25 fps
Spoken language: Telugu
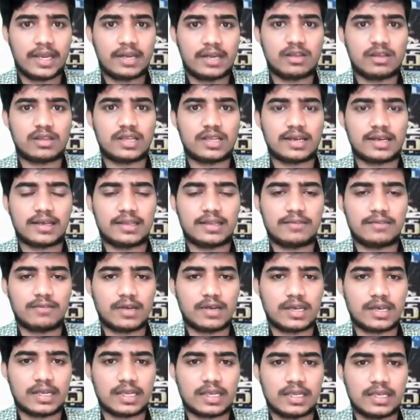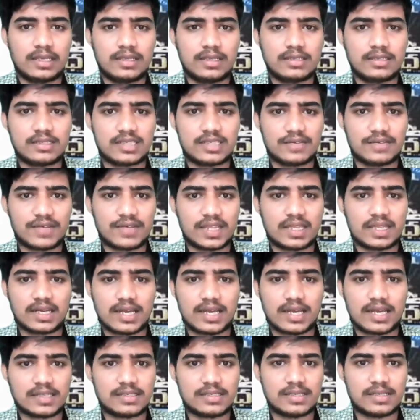ఏడో తరగతి వాళ్ళకి సెవెంత్
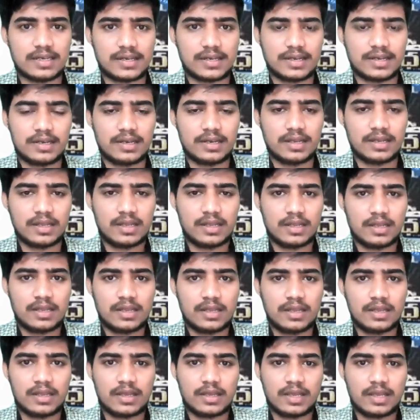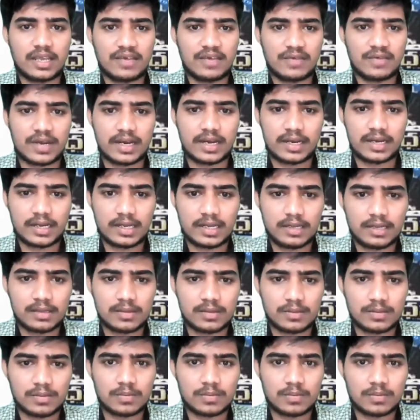క్లాస్ చిల్డ్రన్ ఎవరైనా